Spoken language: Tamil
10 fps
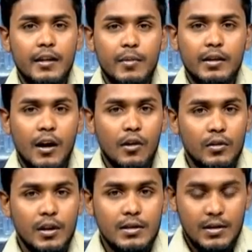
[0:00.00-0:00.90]
அதிபர்
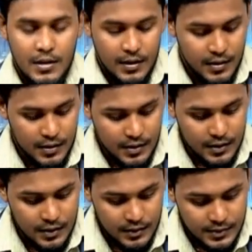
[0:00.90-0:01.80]
தாக்குதல்
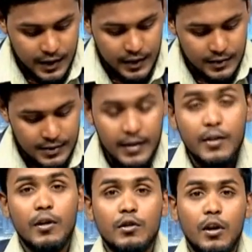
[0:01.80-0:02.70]

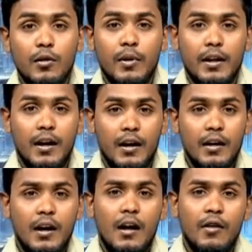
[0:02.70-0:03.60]
செய்தியுடன் தொடர்பட்டதாக
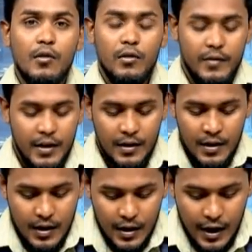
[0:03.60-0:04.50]
ஆவா குழுவினர்
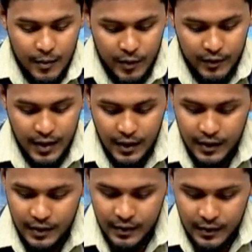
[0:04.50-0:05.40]
காணப்படுவதாக
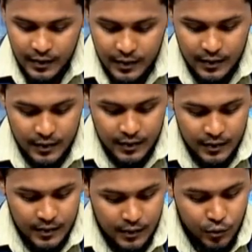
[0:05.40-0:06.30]

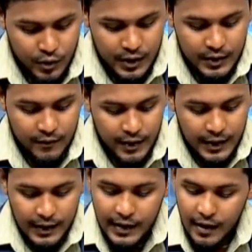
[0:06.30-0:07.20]
கூறியிருந்த
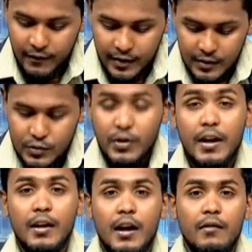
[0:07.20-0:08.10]
வேளையிலே அவர்
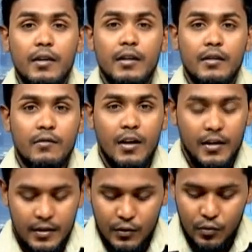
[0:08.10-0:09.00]
சுரேன் ராகவன்
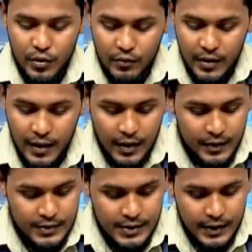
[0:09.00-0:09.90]
இவ்வாறு கூறியுள்ளதாக
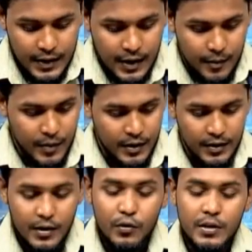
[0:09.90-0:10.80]
அந்த செய்தி
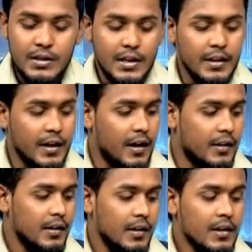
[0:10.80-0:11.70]
காணப்படுகின்றது குறித்த
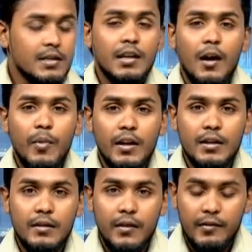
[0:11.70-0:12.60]
செய்தியானது
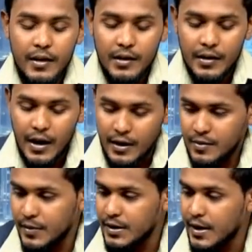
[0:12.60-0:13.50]
யாழ்ப்பாணத்திலிருந்து வெளிவருகின்ற
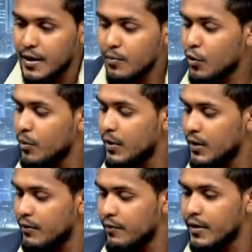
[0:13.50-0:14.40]
அனைத்து பத்திரிகைகளிலும்
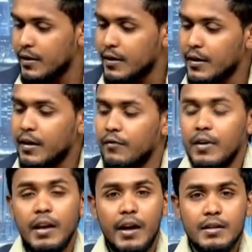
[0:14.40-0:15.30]
கொழும்பிலிருந்து வெளிவருகின்ற
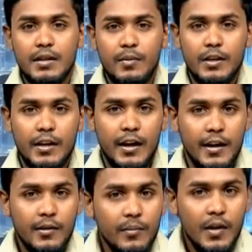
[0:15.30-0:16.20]
வீரகேசரி
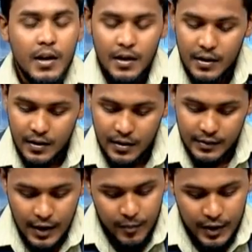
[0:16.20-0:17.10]
பத்திரிகையிலும்
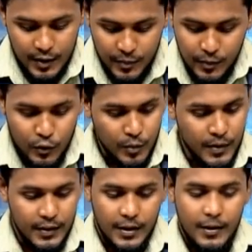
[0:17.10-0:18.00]
தரப்பட்டிருப்பதும்
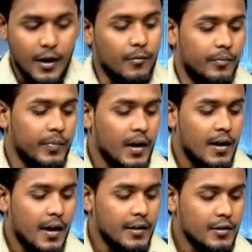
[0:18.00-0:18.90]
குறிப்பிடத்தக்கதாகும்
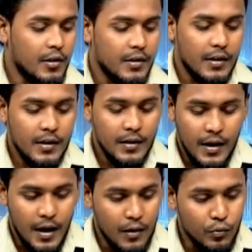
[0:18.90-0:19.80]
அதைத் தொடர்ந்து
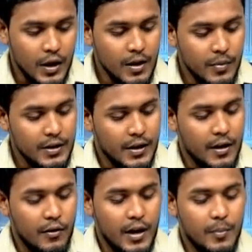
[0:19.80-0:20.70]
நாங்கள் உதயன்
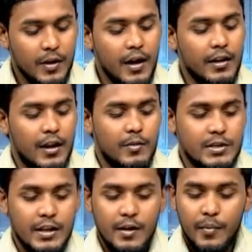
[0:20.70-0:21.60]
பத்திரிகையினுடைய பிரதான
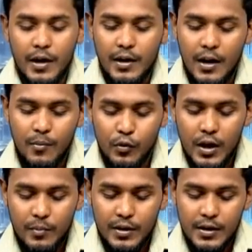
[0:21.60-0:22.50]
தலைப்புச் செய்தியை பார்க்கலாம்
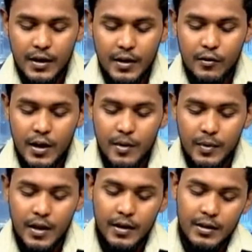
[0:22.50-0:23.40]
உதயன் பத்திரிகையினுடைய
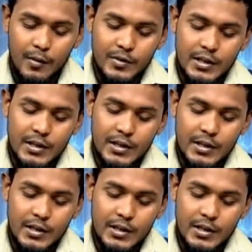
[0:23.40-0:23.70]
பிரதான தலைப்புச்